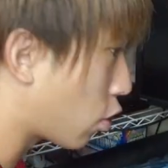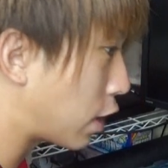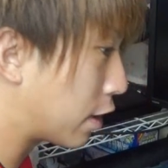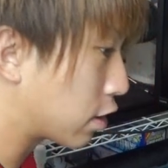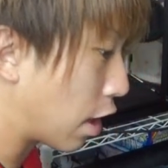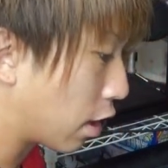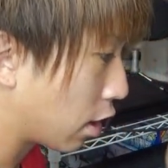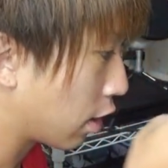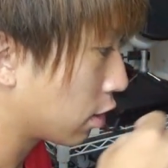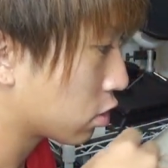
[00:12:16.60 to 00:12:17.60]
どこなんて
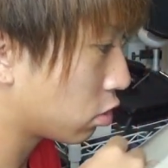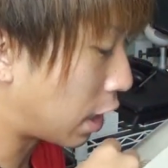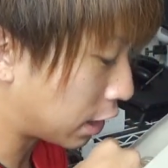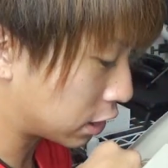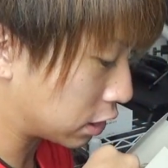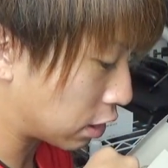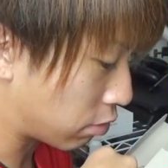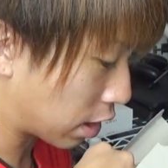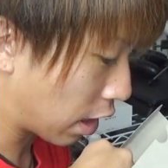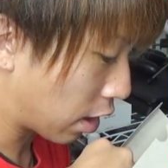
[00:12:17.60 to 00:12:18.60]
そういう話して
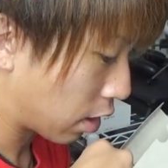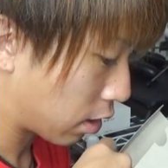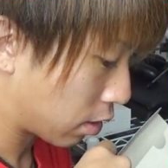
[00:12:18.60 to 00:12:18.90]
るわけ